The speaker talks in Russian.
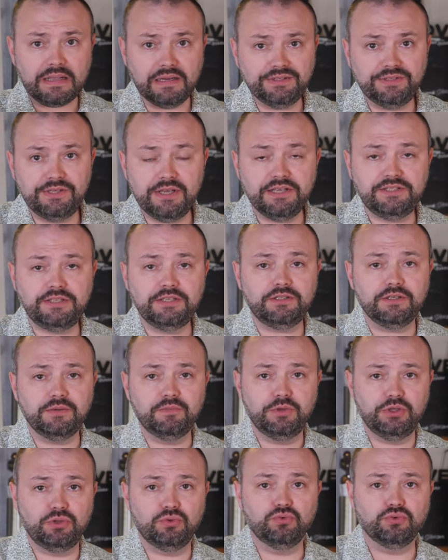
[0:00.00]
10
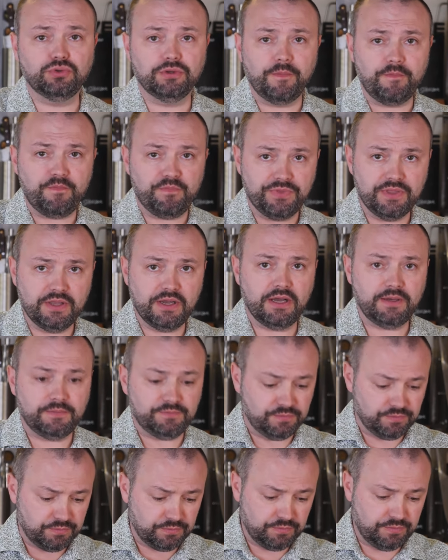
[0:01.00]
минут на
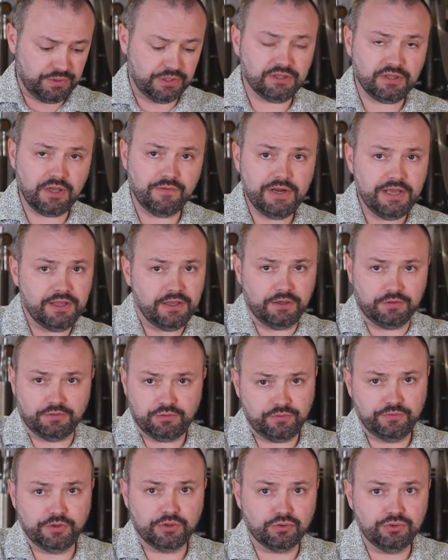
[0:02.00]
приготовление,
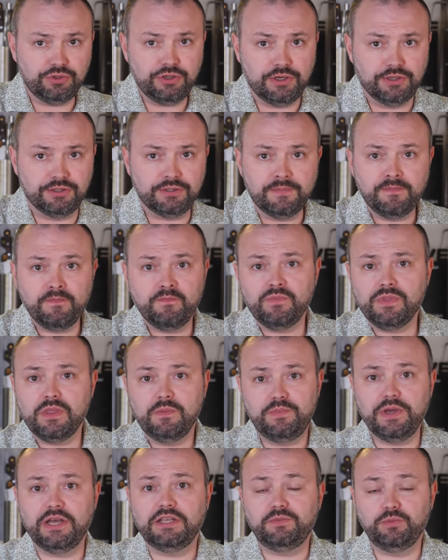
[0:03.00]
чтобы вы крутились.
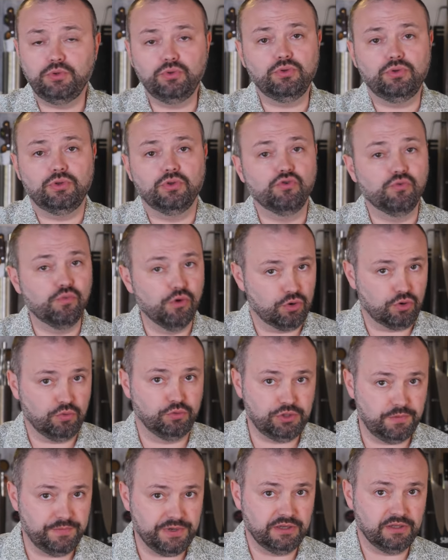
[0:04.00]
5 минут на уборку
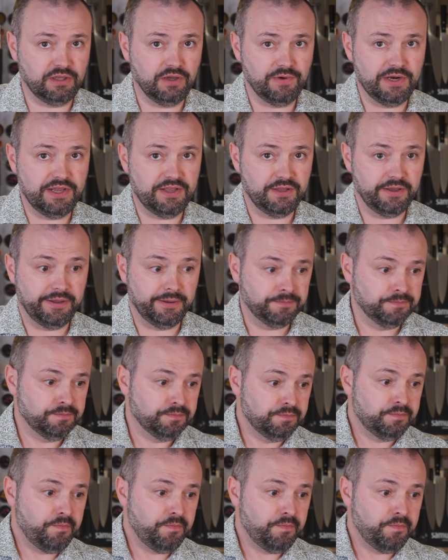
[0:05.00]
после приготовления.